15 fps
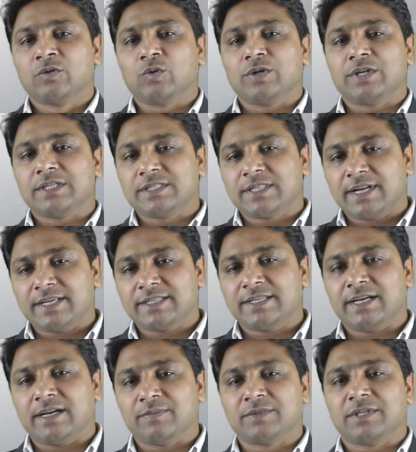तो इस तरह
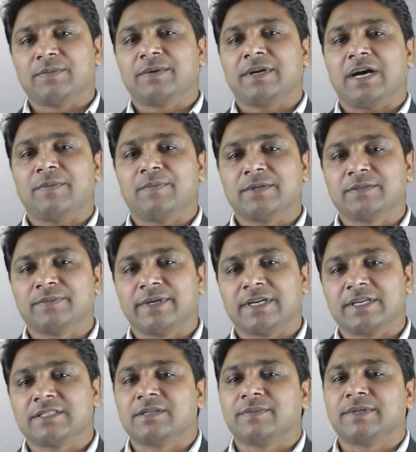से हम सबका आपस में
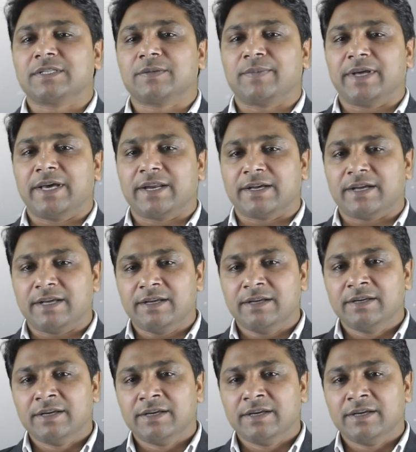कस्टमर सप्लायर का